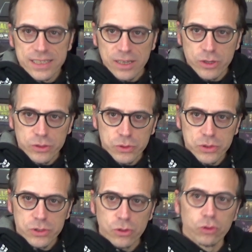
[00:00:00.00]
Salut à
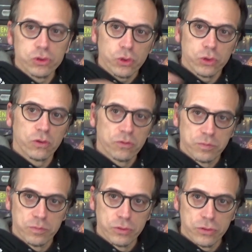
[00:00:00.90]
tous, on se retrouve
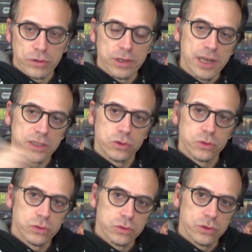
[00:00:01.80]
pour
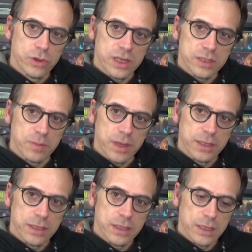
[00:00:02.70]
l'actu de la
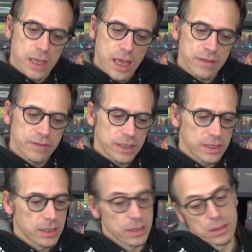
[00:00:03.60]
semaine
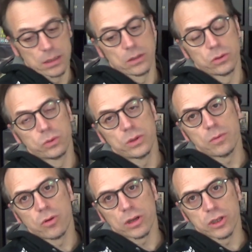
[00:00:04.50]
avec tout
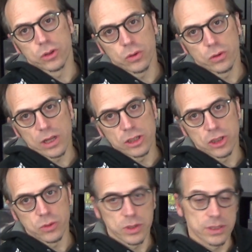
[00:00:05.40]
d'abord les jeux auxquels
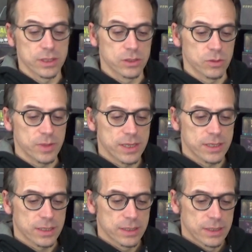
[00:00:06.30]
j'ai joué cette
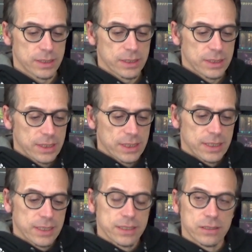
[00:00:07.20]
semaine.
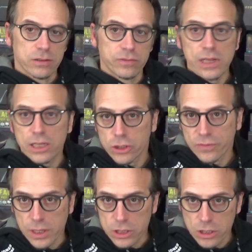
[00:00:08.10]
Euh, Village
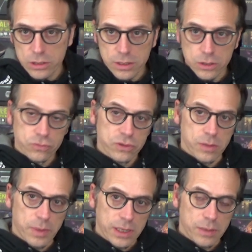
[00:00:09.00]
of Legends, je vous en
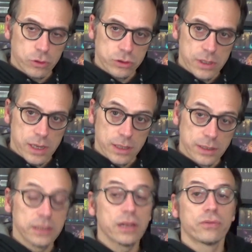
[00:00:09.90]
ai parlé la,
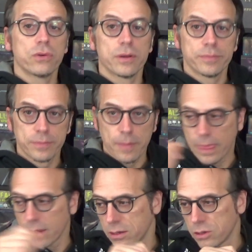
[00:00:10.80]
dernière fois
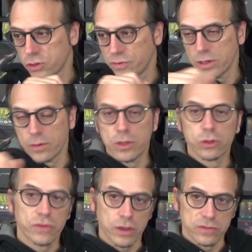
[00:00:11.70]
et je vais
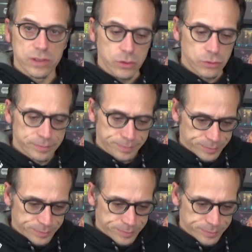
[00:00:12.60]
bientôt faire une vidéo.